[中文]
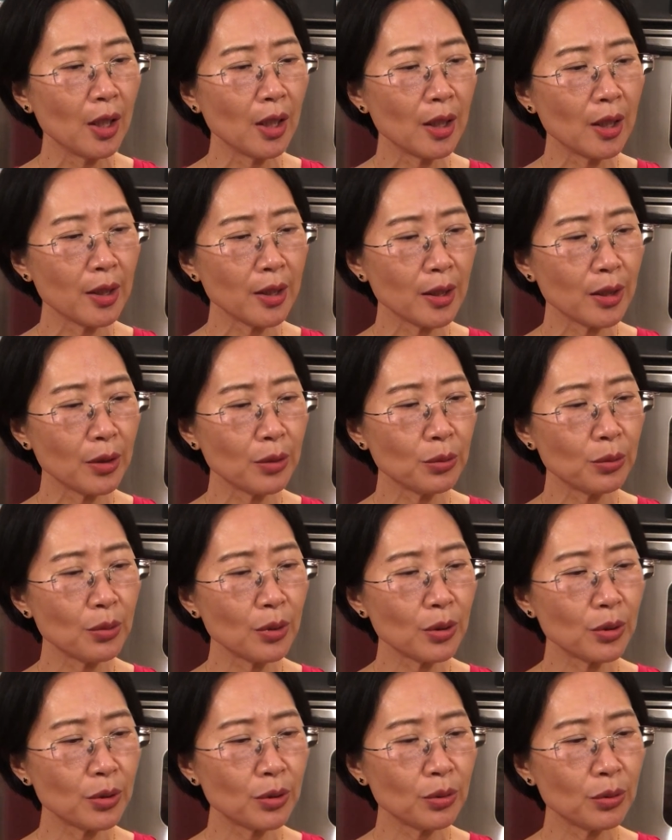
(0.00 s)
呃，你如
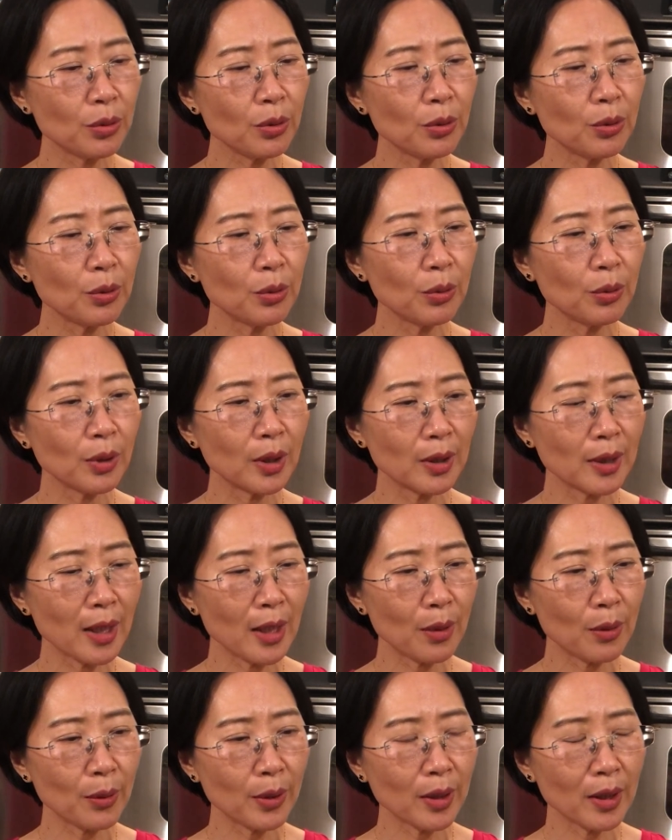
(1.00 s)
果去运动了，
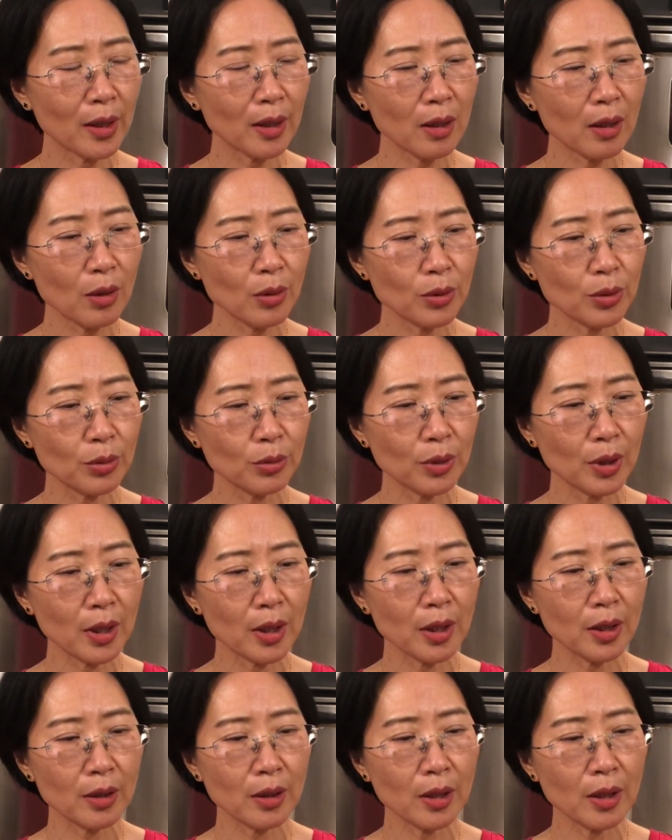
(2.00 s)
它会告诉
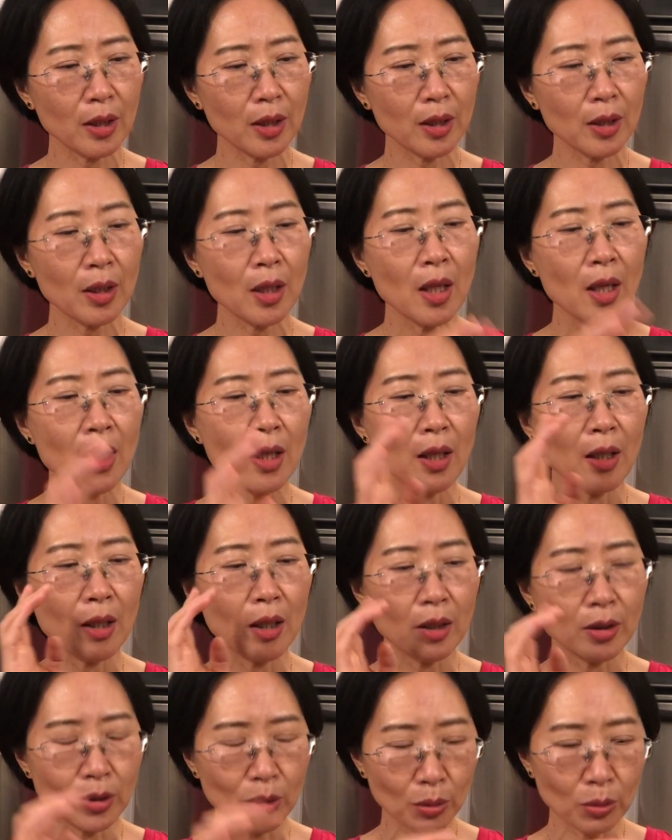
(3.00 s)
你你
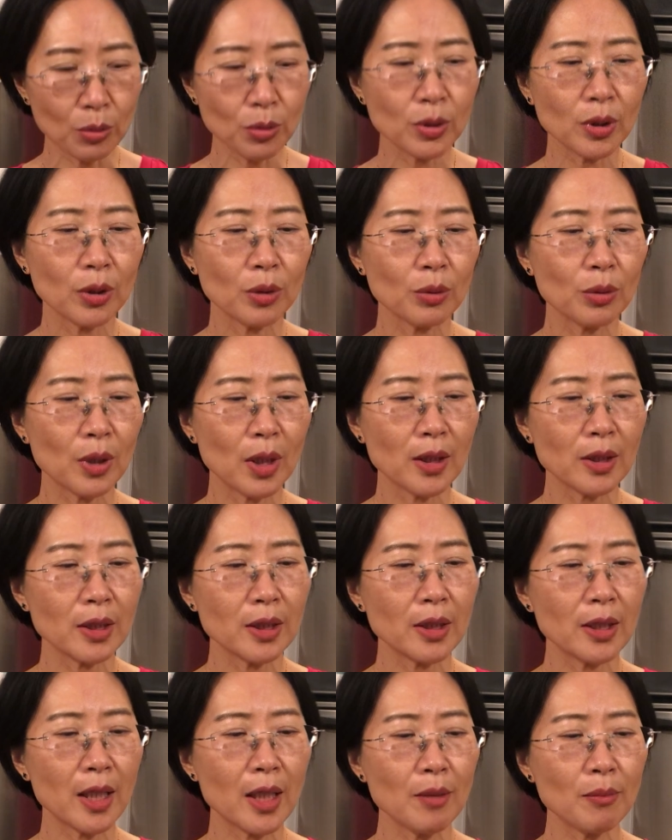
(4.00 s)
呃走路走多长时
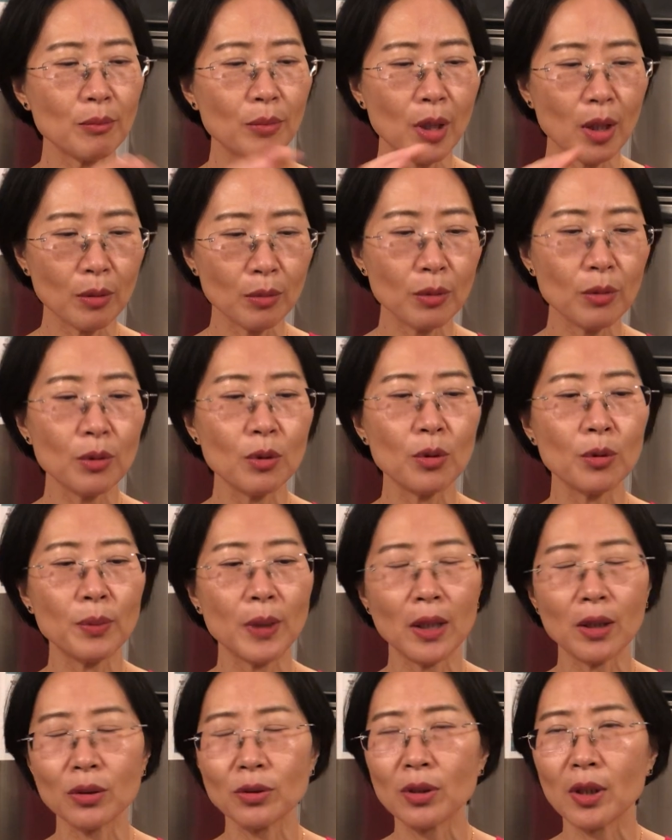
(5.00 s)
间，跑步
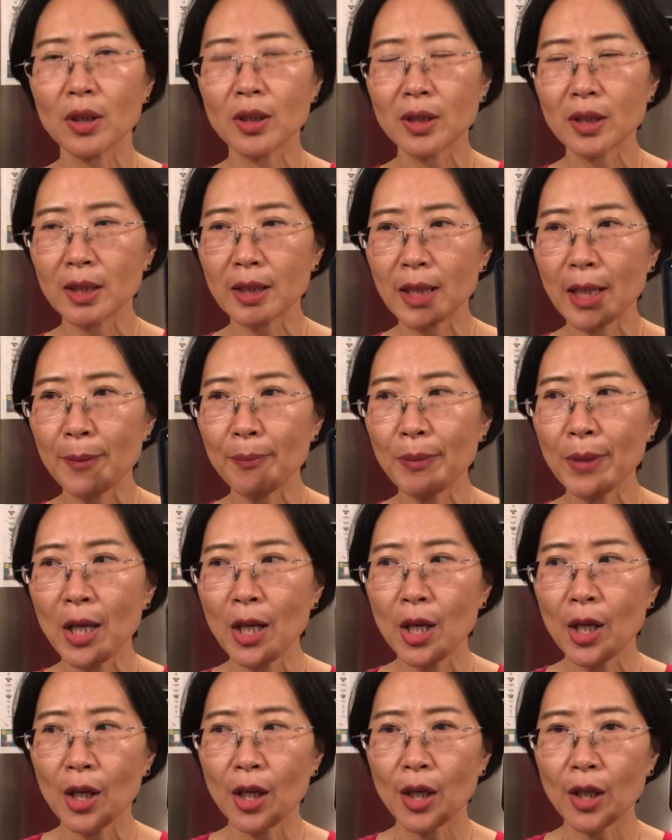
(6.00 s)
跑了多长时间，
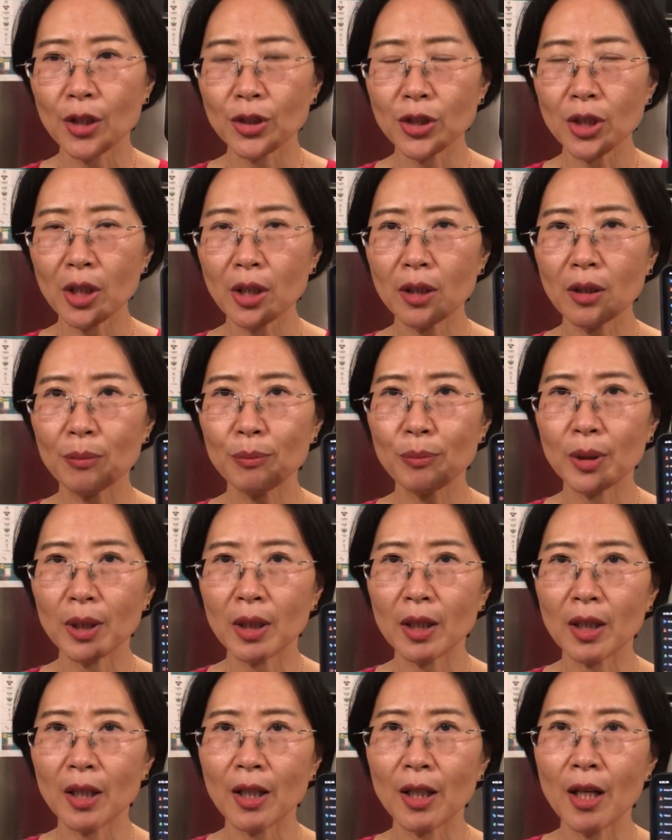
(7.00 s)
啊，这个
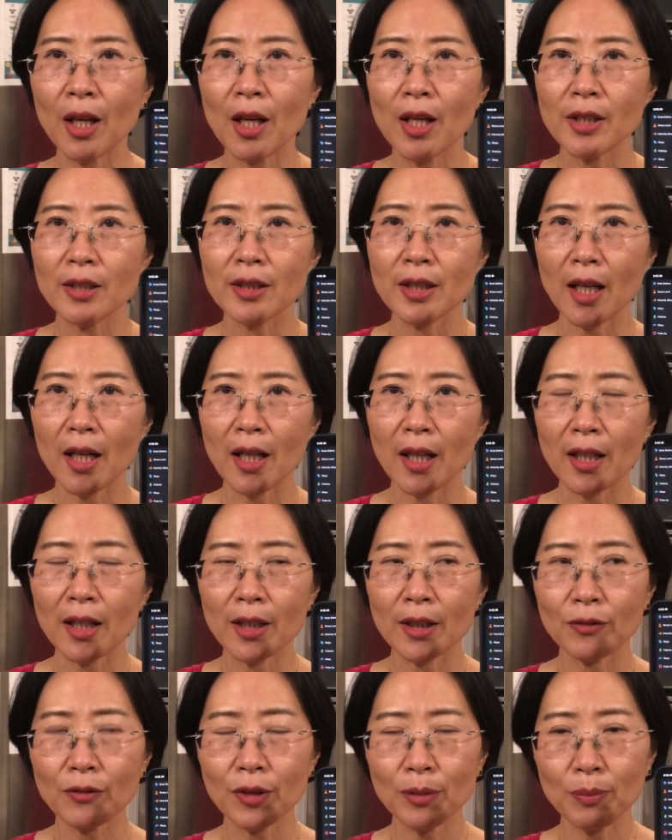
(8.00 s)
比
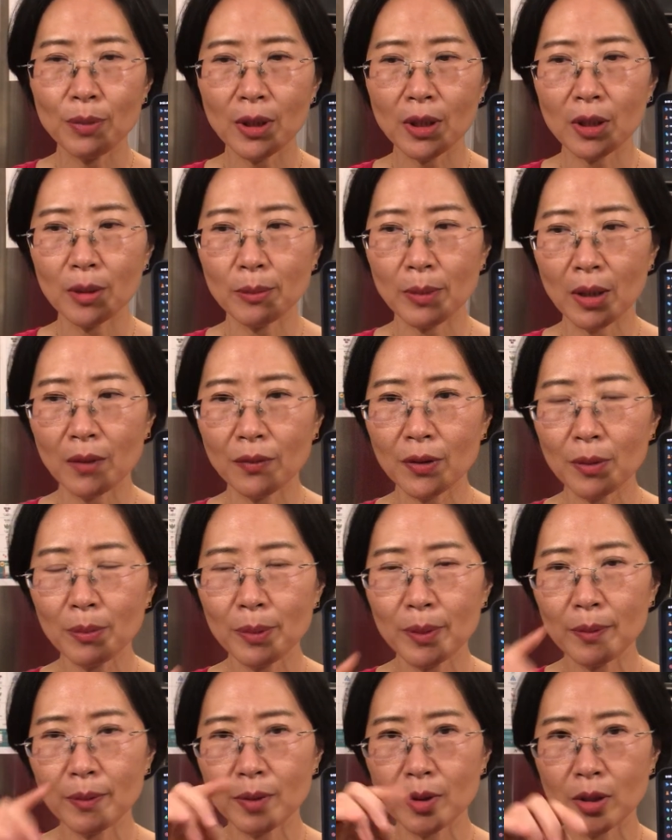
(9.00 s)
在 Fitbit 里面
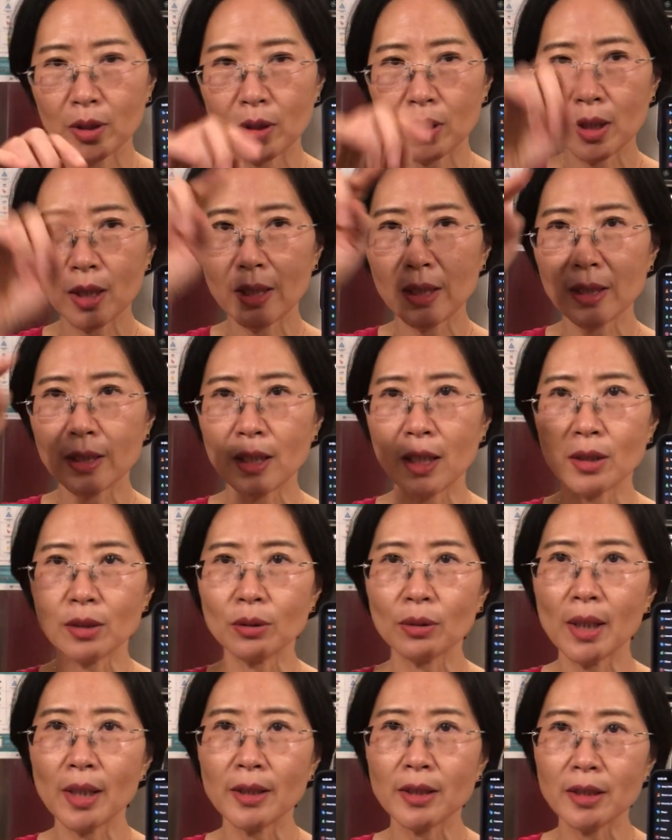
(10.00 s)
Fitbit 只是给你显示
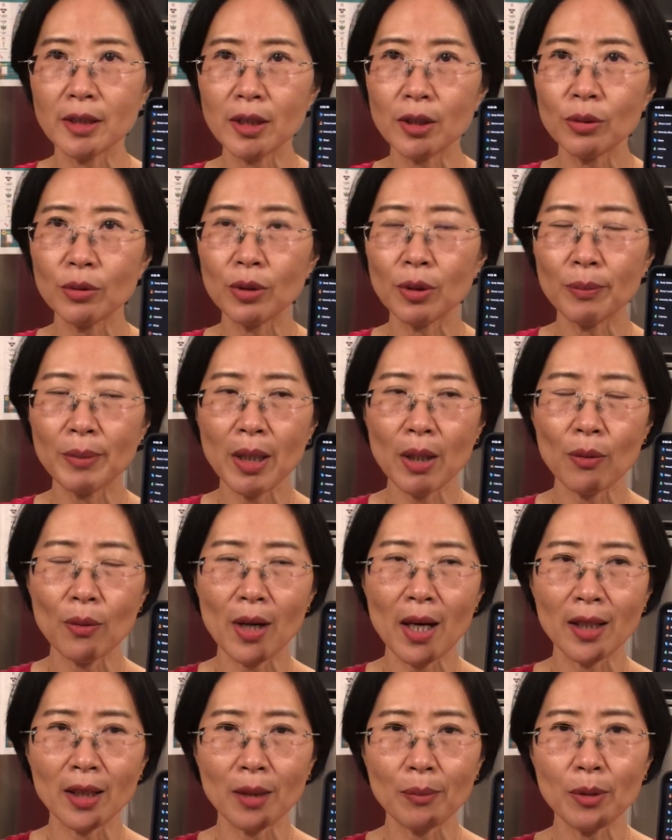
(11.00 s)
出来你心率的变
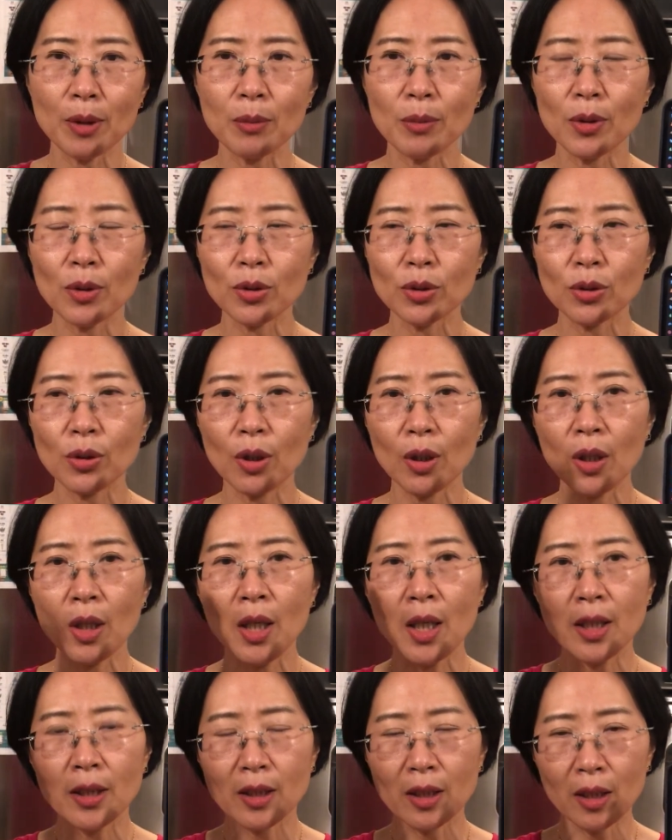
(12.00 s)
化，它并没有说
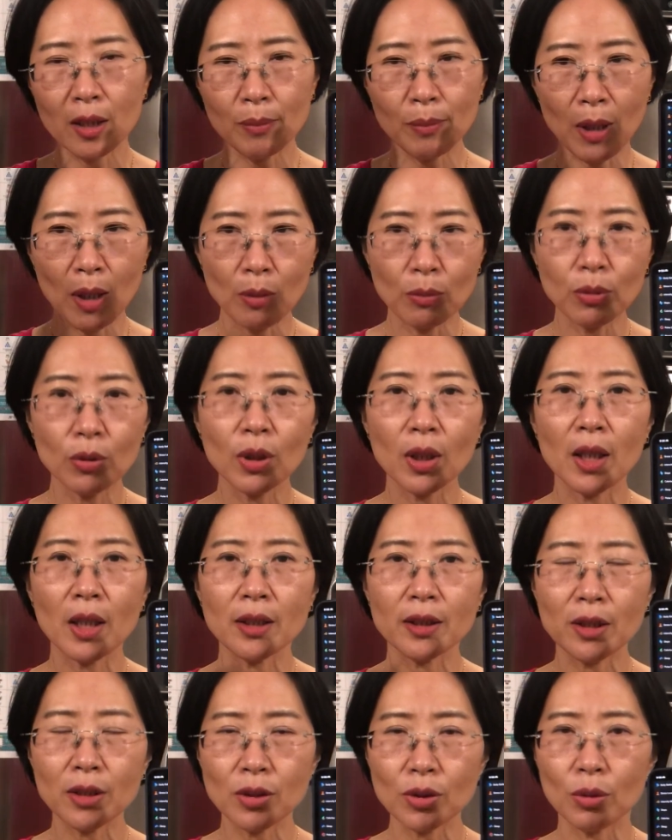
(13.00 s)
你跑步
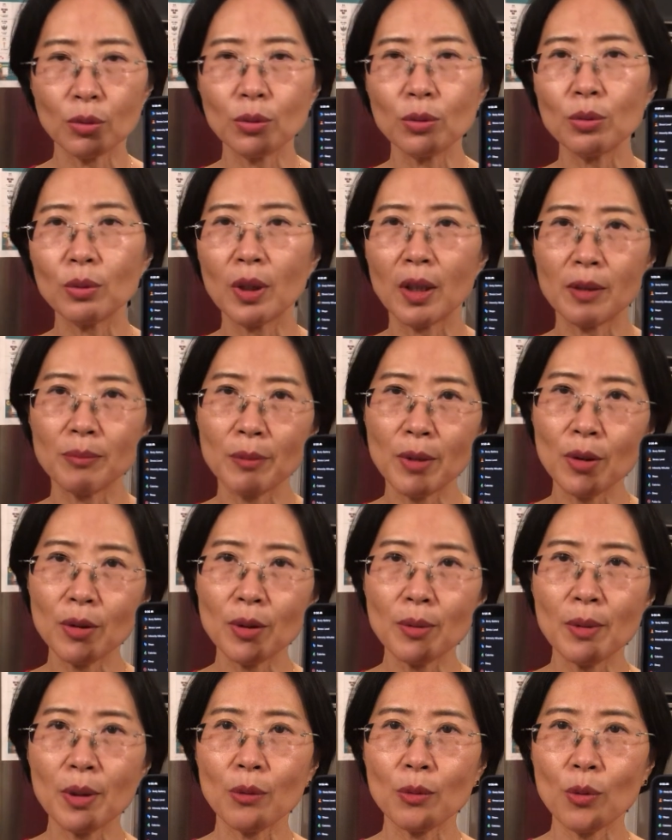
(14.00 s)
了，你走路了，没有
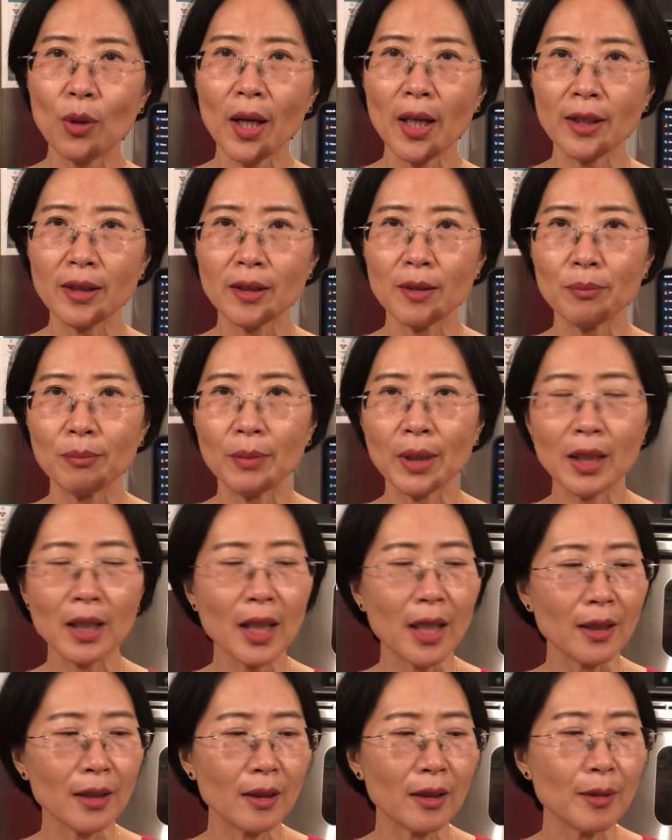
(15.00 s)
那么快的敏
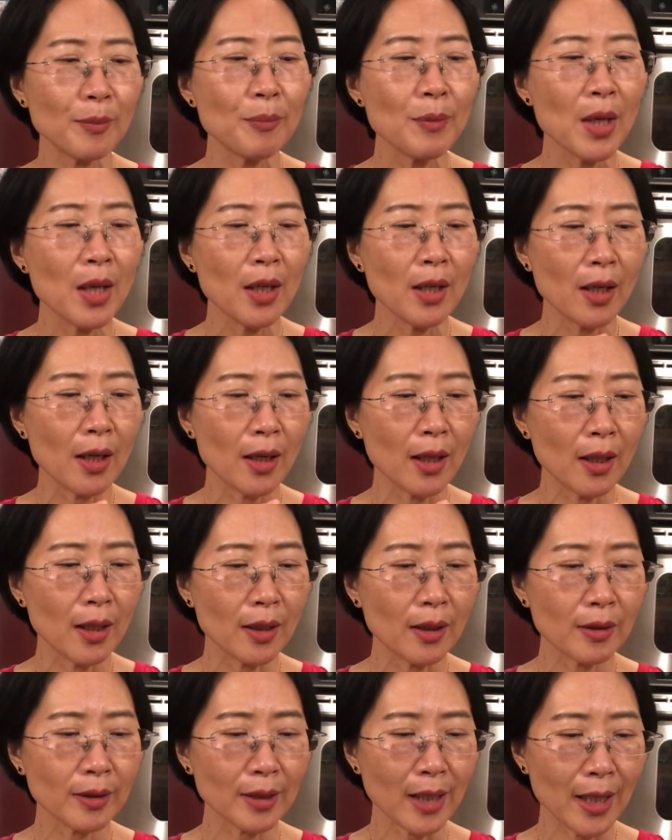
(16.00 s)
感的
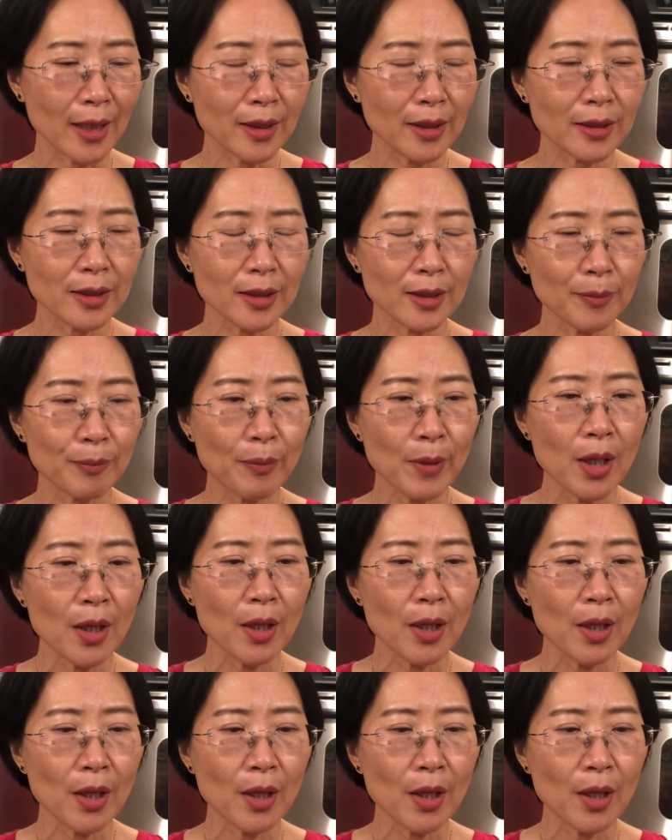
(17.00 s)
呃感应性，